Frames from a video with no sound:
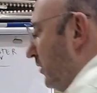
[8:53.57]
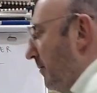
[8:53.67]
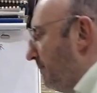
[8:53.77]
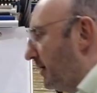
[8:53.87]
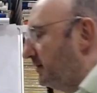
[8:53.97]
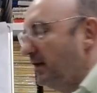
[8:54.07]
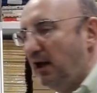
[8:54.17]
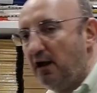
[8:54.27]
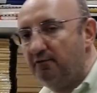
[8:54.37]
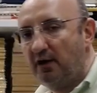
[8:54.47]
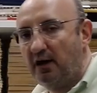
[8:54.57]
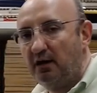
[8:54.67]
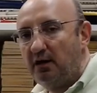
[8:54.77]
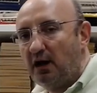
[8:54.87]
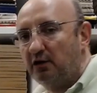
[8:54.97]

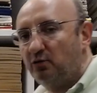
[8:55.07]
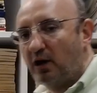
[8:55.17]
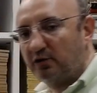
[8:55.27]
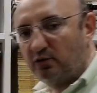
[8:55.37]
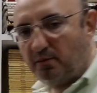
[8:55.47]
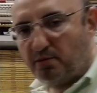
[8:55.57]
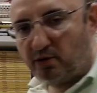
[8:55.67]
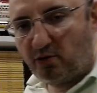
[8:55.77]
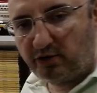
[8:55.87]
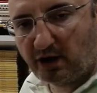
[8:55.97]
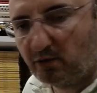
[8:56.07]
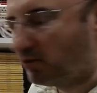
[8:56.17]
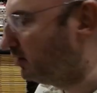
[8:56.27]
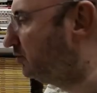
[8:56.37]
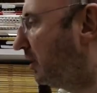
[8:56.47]
apparteneva al Ducato di Borgogna. Comunque
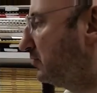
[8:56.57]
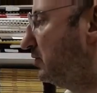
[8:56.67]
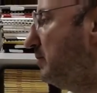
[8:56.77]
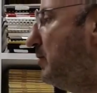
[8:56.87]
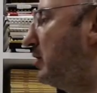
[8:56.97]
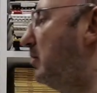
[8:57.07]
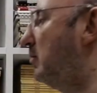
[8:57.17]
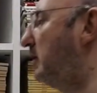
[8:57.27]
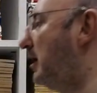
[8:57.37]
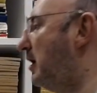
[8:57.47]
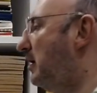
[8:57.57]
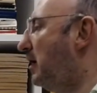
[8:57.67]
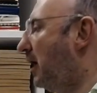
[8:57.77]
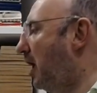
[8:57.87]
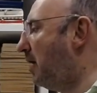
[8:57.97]
il Ducato di Borgogna è